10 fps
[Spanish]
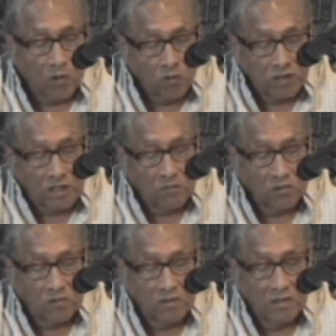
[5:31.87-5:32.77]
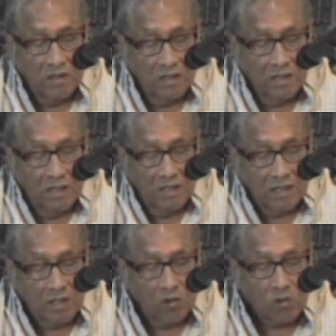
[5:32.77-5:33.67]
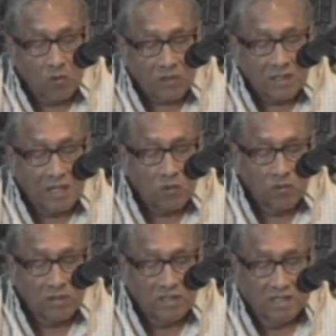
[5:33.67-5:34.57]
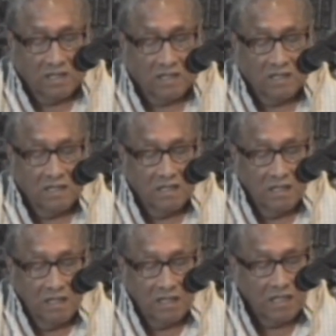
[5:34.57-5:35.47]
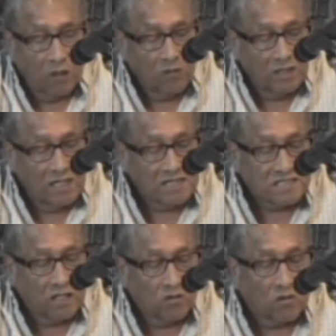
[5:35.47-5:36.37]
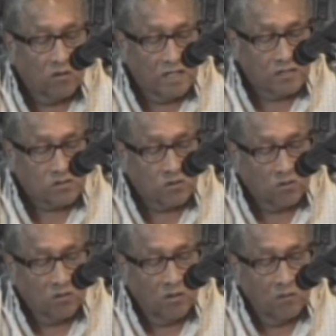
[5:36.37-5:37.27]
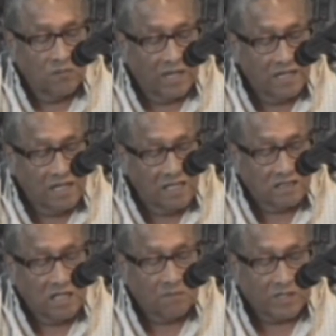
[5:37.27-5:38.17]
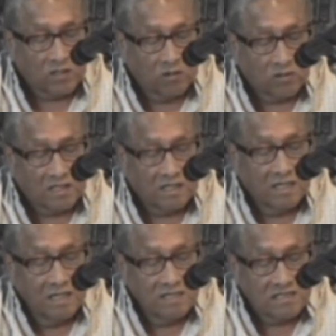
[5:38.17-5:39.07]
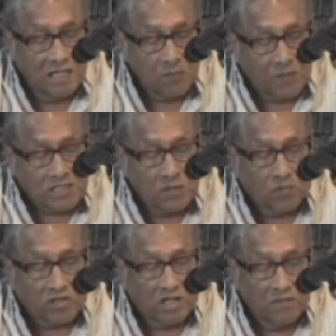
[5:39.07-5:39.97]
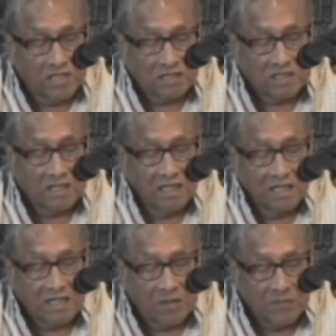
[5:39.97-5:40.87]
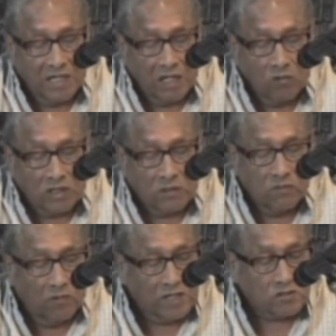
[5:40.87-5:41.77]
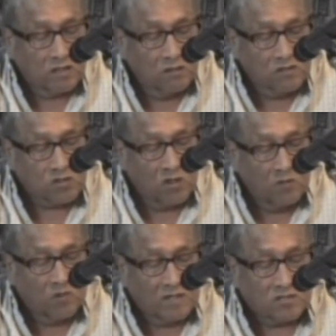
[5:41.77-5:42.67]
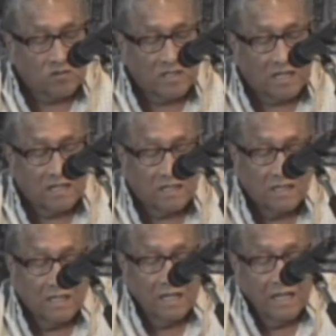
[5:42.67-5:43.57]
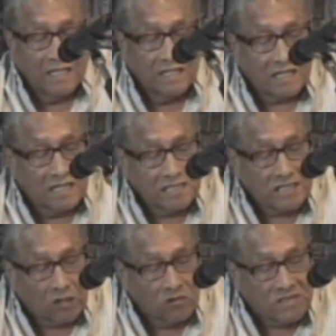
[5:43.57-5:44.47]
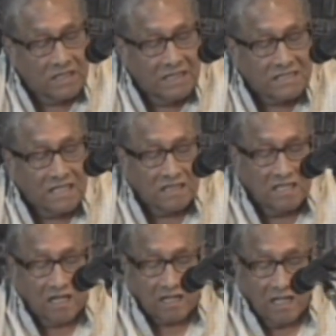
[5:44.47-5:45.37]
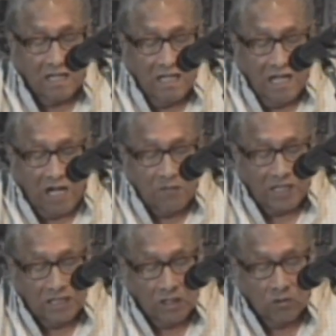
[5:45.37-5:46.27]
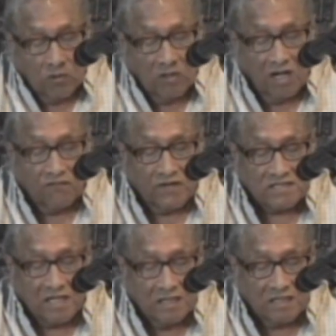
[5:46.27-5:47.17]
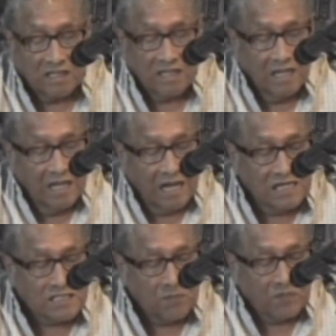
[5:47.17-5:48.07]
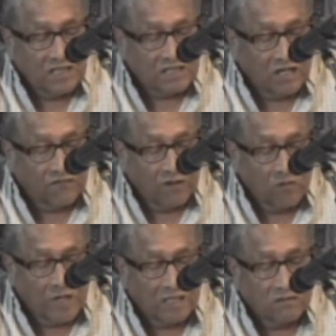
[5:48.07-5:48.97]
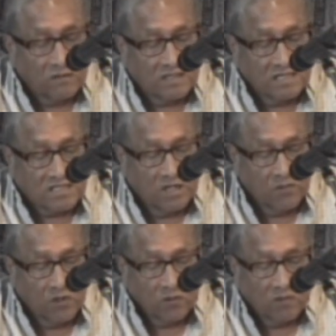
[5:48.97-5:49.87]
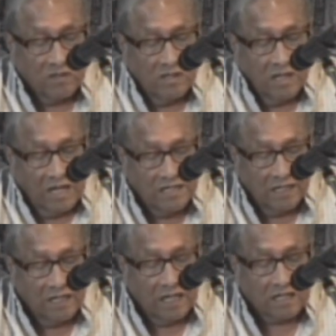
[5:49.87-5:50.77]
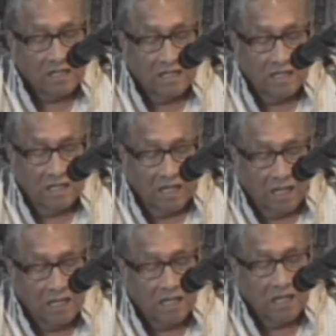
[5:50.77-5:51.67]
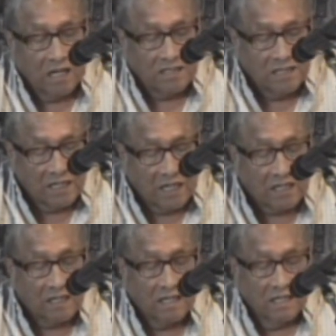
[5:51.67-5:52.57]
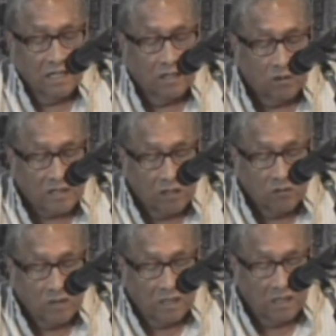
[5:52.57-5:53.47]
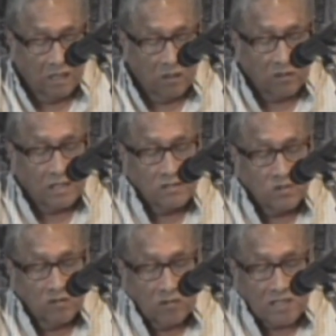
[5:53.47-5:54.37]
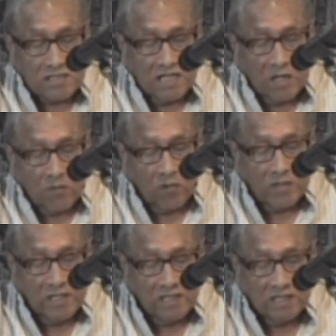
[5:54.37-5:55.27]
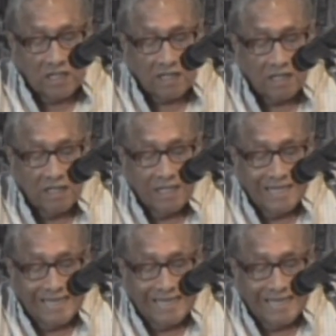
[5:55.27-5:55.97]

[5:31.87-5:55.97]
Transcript: Por último, que ocurra algún día que a un legislador honesto, valiente y patriota se le pase por la mente cambiar el último verso de nuestro himno nacional, en el que se concede esta tierra al bandido, al farsante, a este piltrafa humano que escribió al llegar, al llegar en, lo que, en lo que en su ignorancia llamó India,